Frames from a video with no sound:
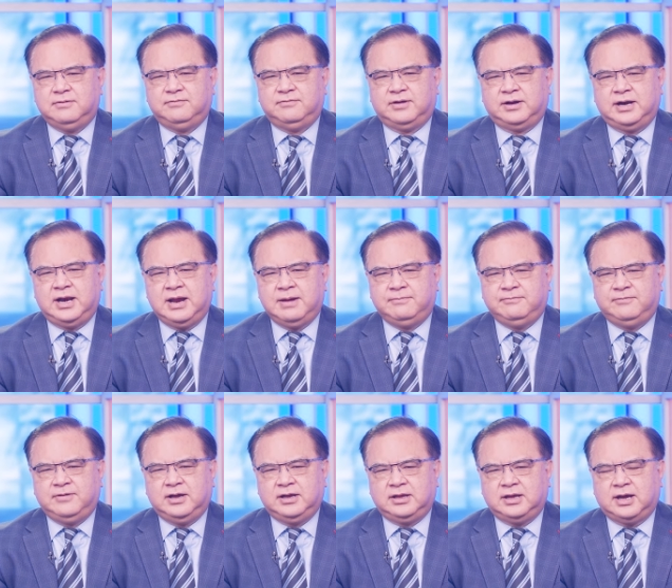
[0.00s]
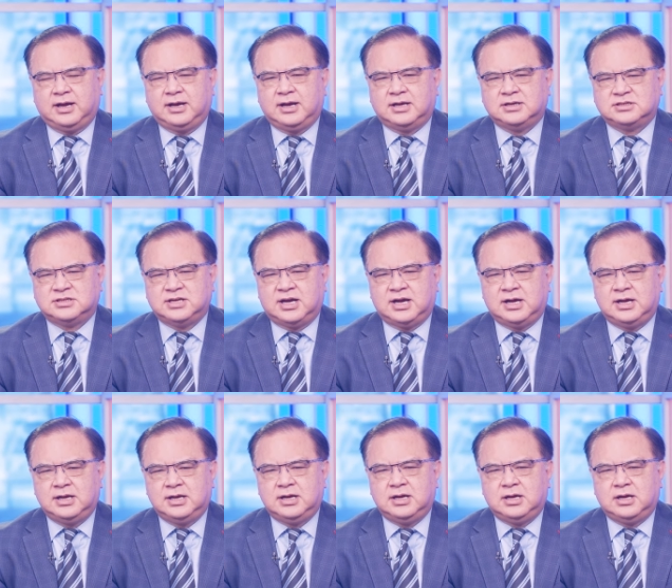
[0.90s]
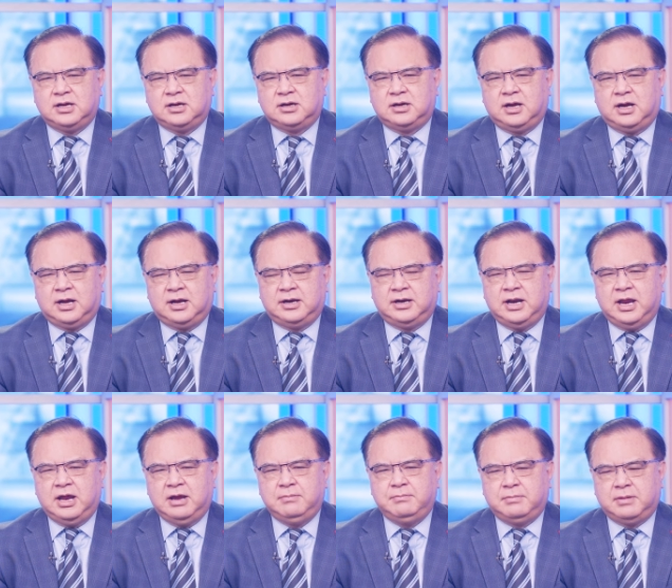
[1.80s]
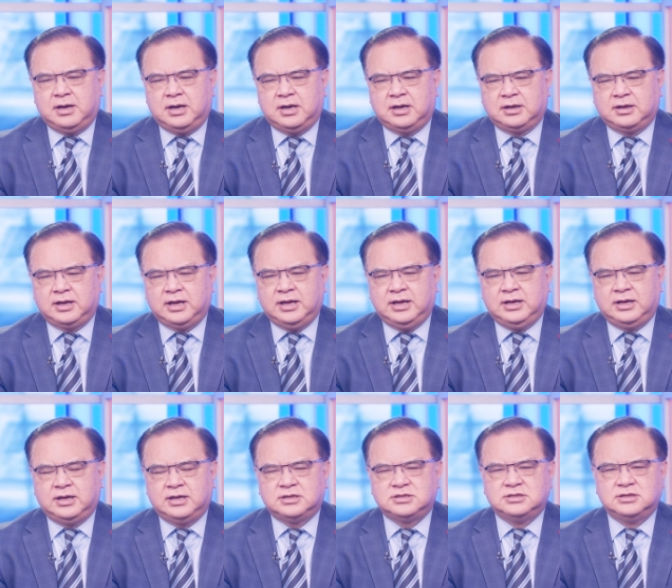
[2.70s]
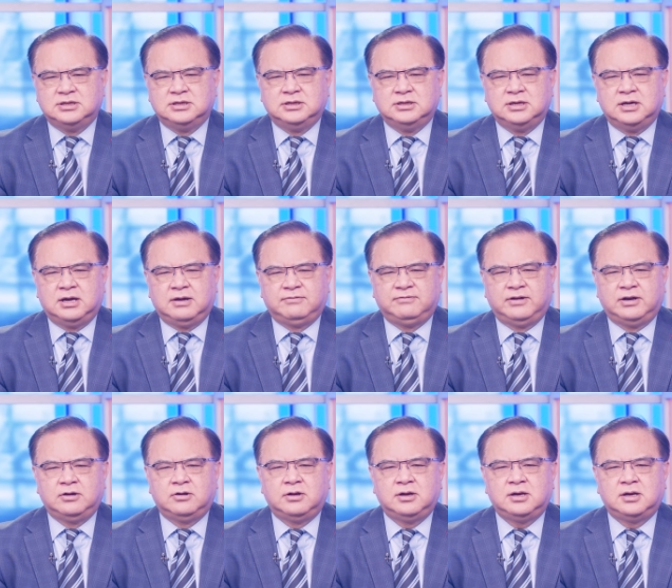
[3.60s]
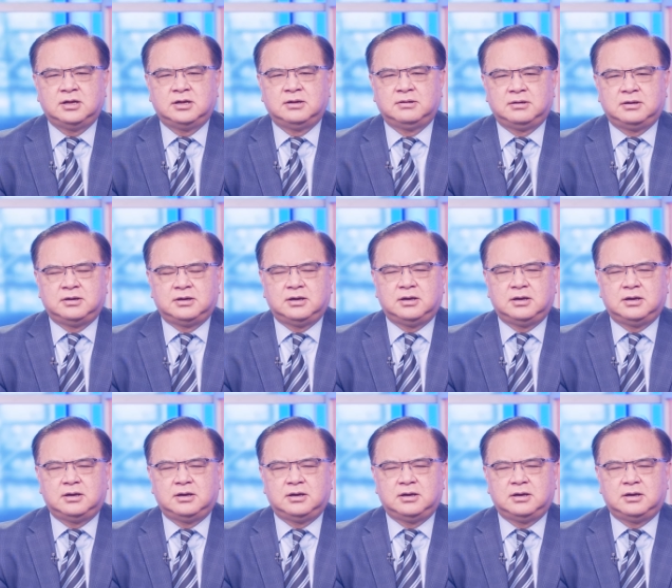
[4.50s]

và đem về giải Gaza à, để mà gây cái sự à, phải nói là